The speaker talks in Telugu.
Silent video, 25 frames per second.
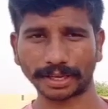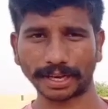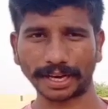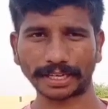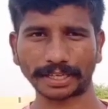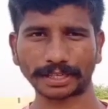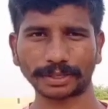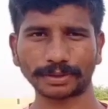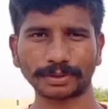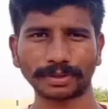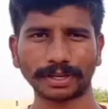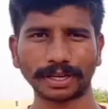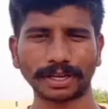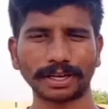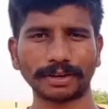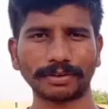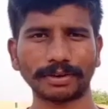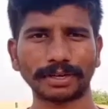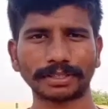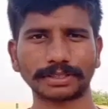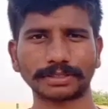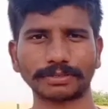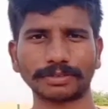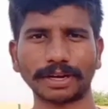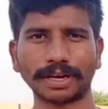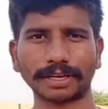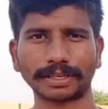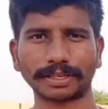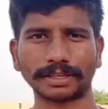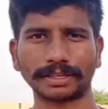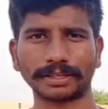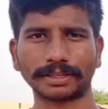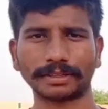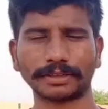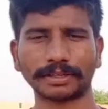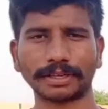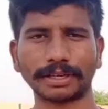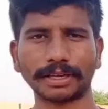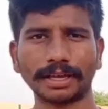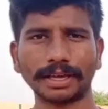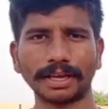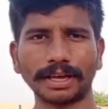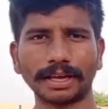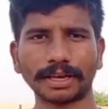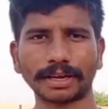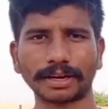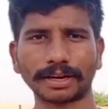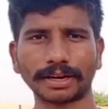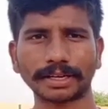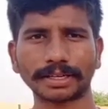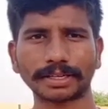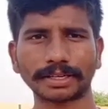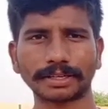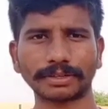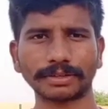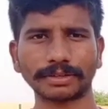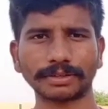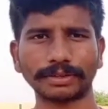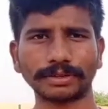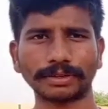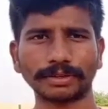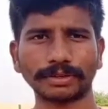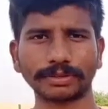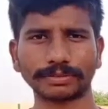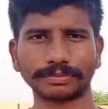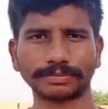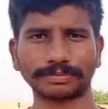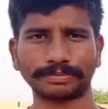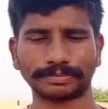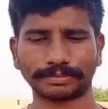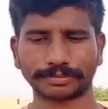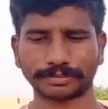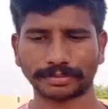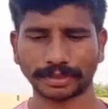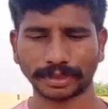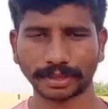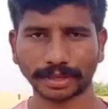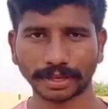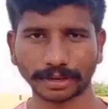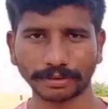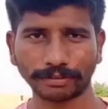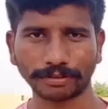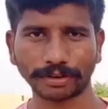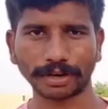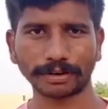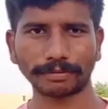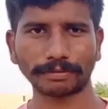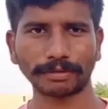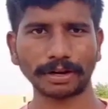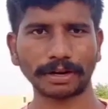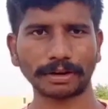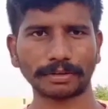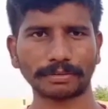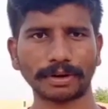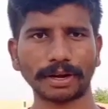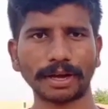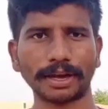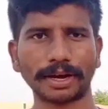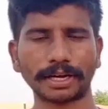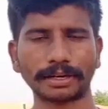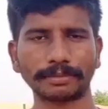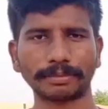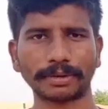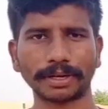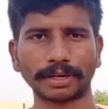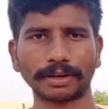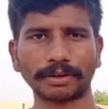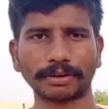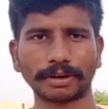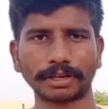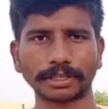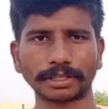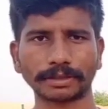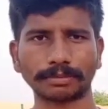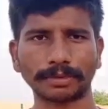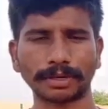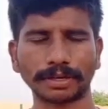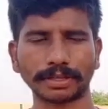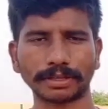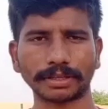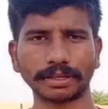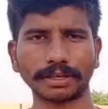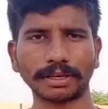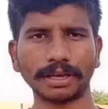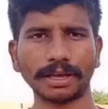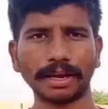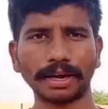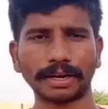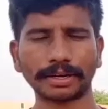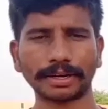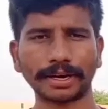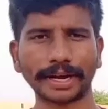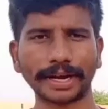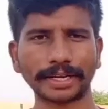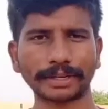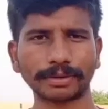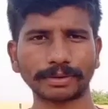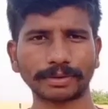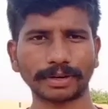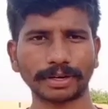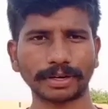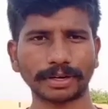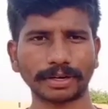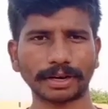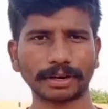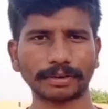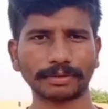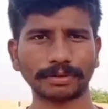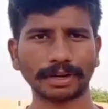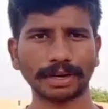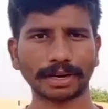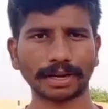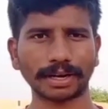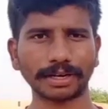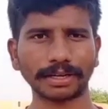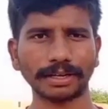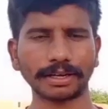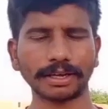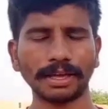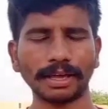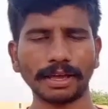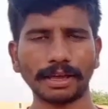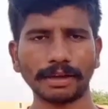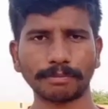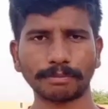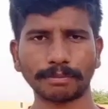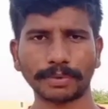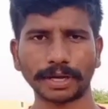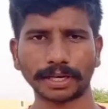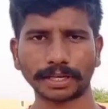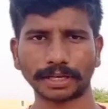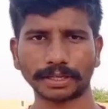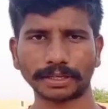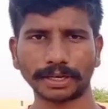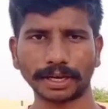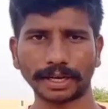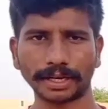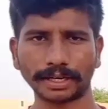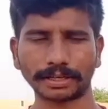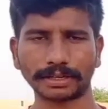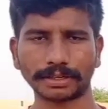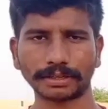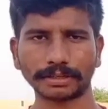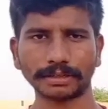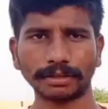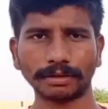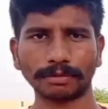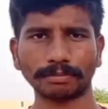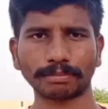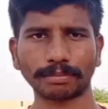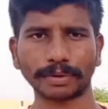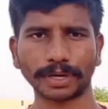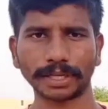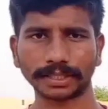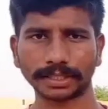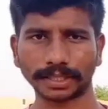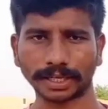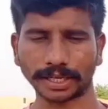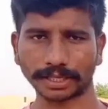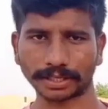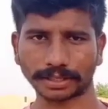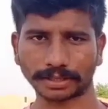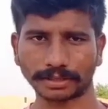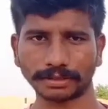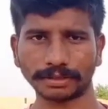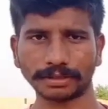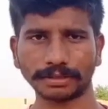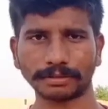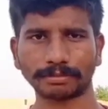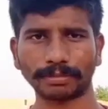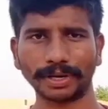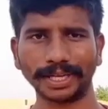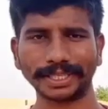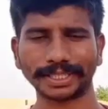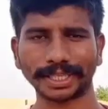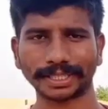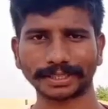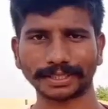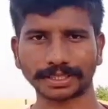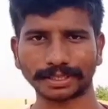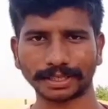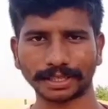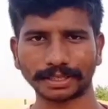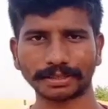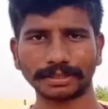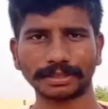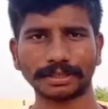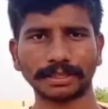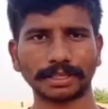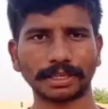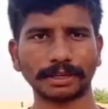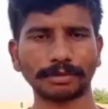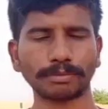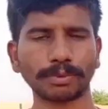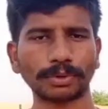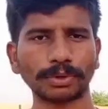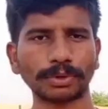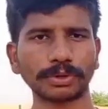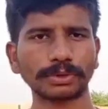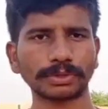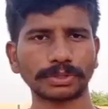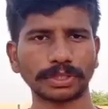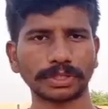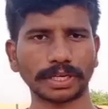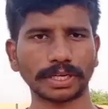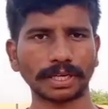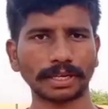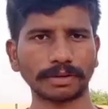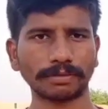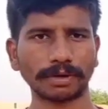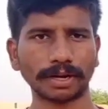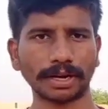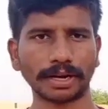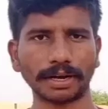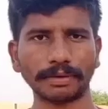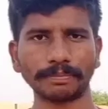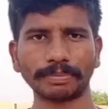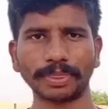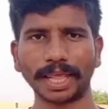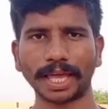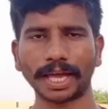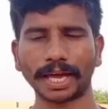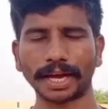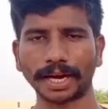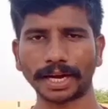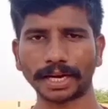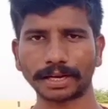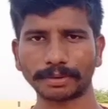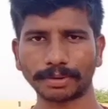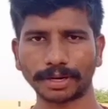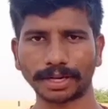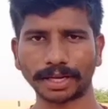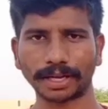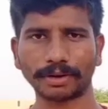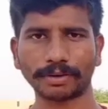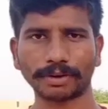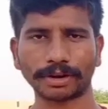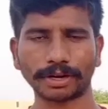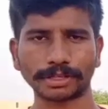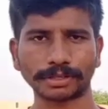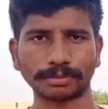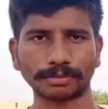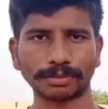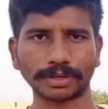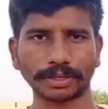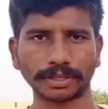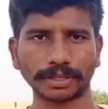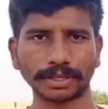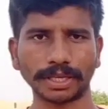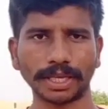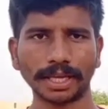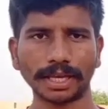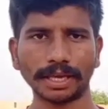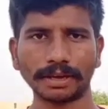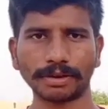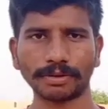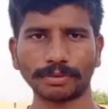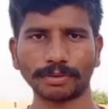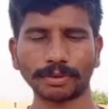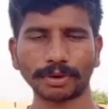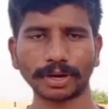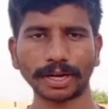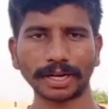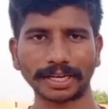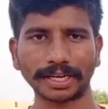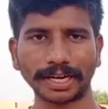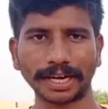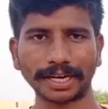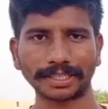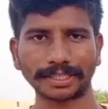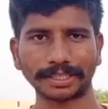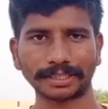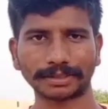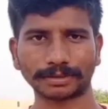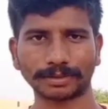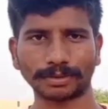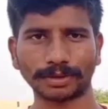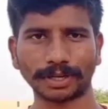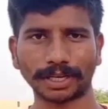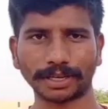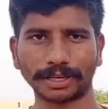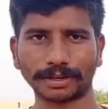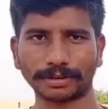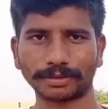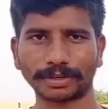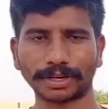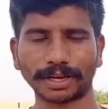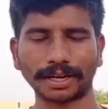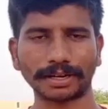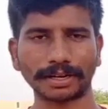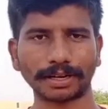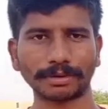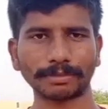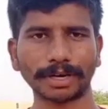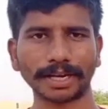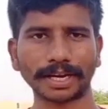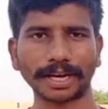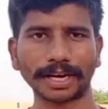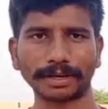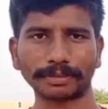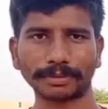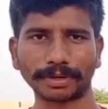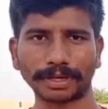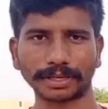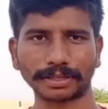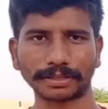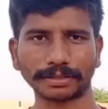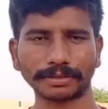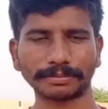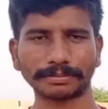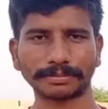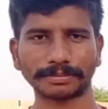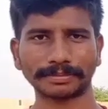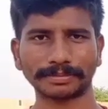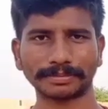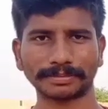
ఎయిట్ టు టెన్ అవర్స్ వాళ్ళకి రెస్ట్ ఇవ్వడం వలన కూడా హైట్ పెరిగే అవకాశం ఉన్నది డైట్ ఒకటే కాకుండా కానీ మనకి డైట్ ప్లస్ రెస్ట్ ప్లస్ ఎక్సర్సైజ్ ఈ మూడు చేయడం వల్ల హైట్ పెరిగే అవకాశం ఉన్నది ఓన్లీ డైట్ తీసుకొని ఉంటా అంటే మనకి హైట్ పెరగదు